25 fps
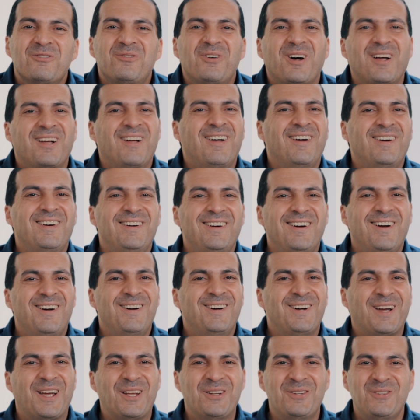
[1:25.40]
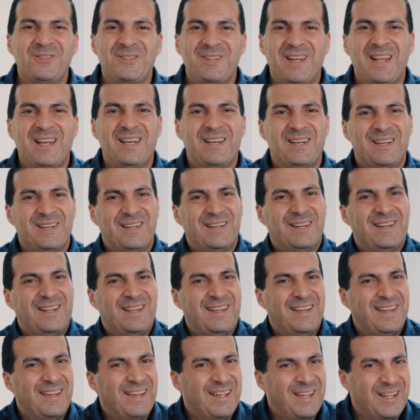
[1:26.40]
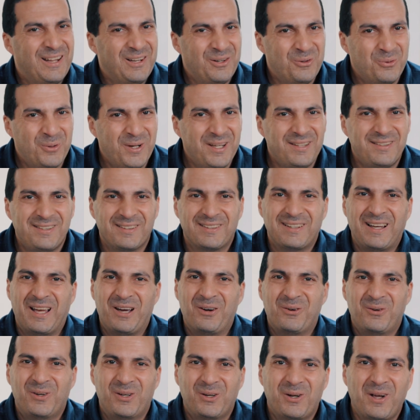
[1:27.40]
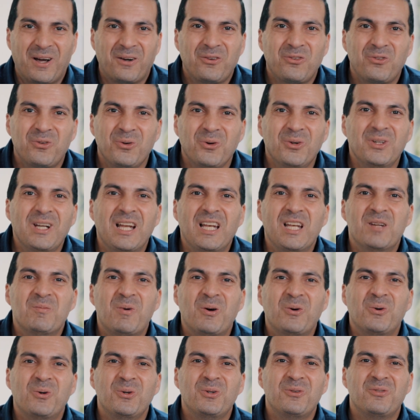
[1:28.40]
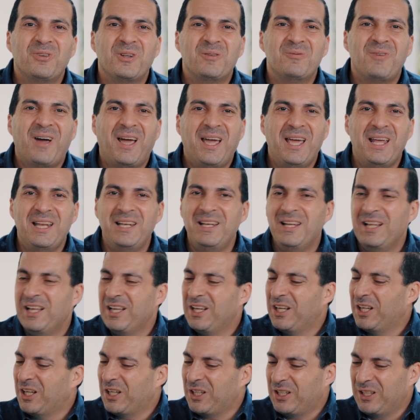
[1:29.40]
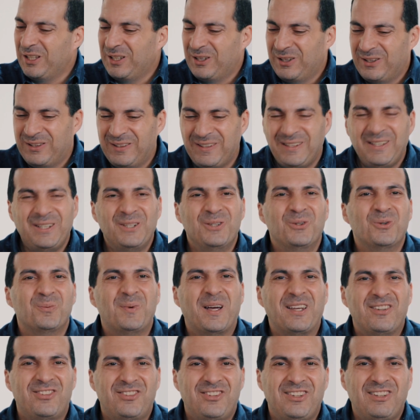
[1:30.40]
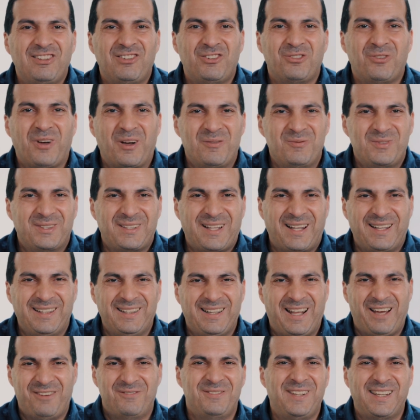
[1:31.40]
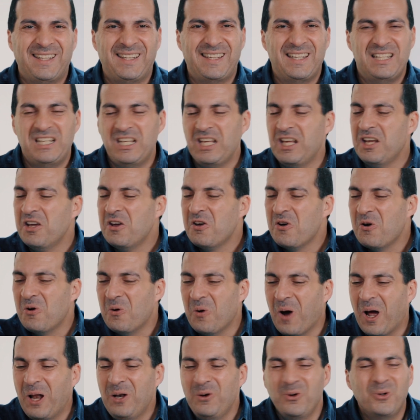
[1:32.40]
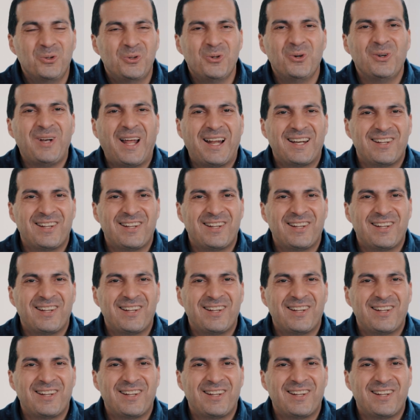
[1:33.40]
فقرر ان الويتر او الجرسون اللي موجود في المحل يديله بقشيش فقام مطلع 100 جنيه وقال له دول